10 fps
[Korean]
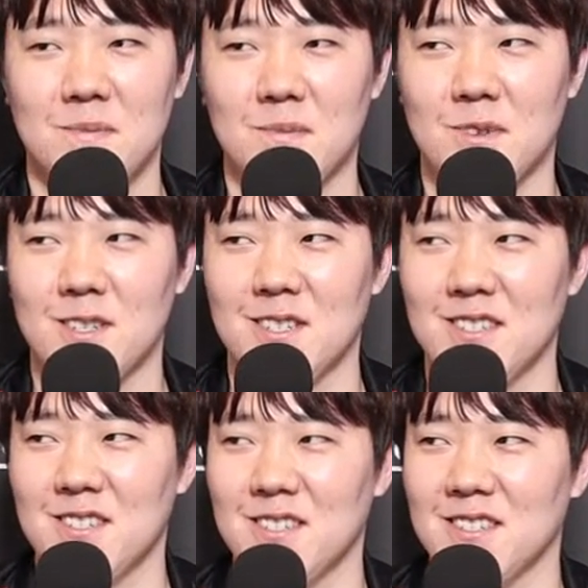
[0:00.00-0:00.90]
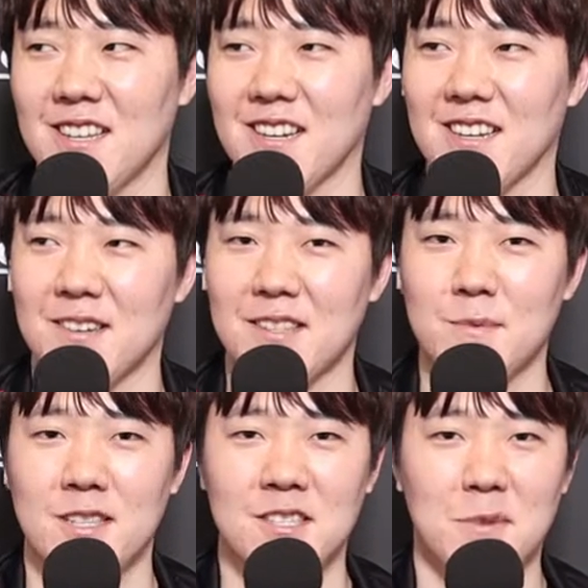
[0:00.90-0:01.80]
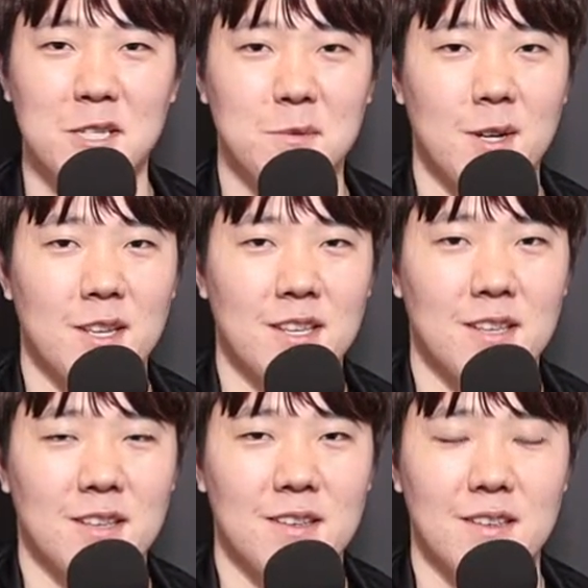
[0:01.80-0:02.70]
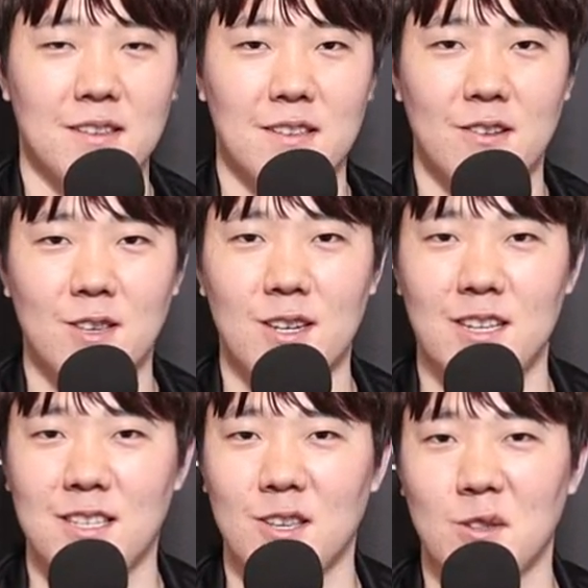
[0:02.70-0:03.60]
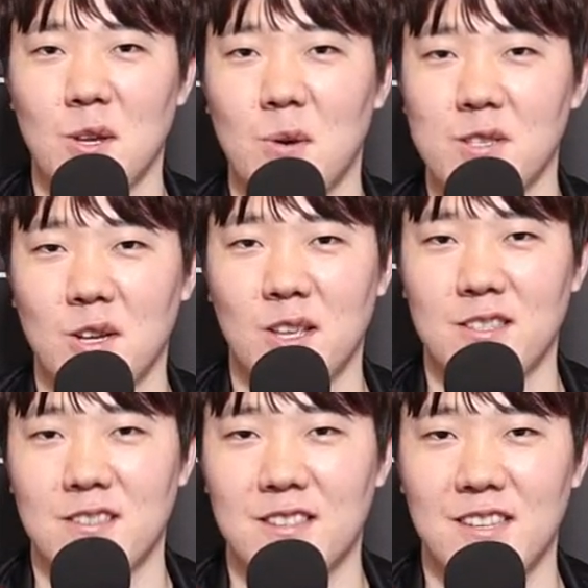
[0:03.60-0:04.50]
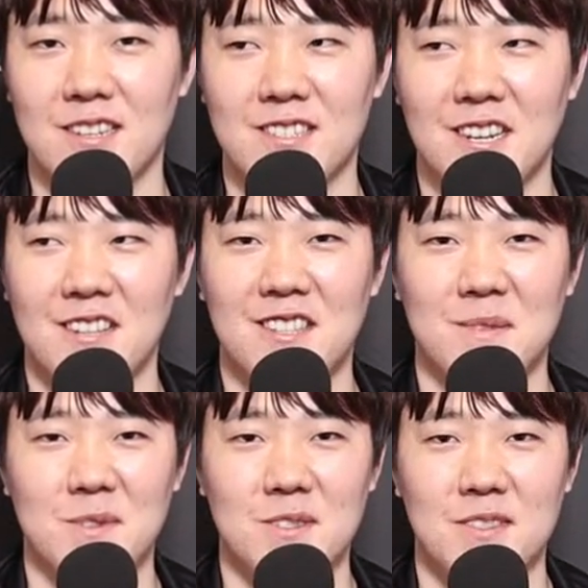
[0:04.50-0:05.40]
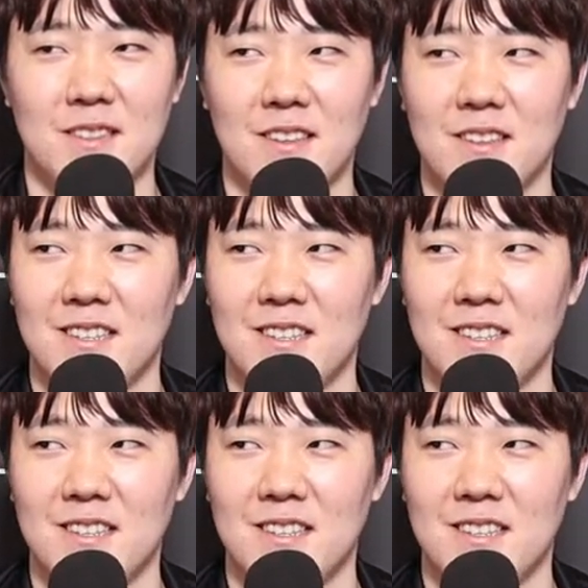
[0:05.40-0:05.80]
음, 그딱 3세트 마지막에 경기가 이제 이겼다고 확정이 됐을 때 그 짜릿함은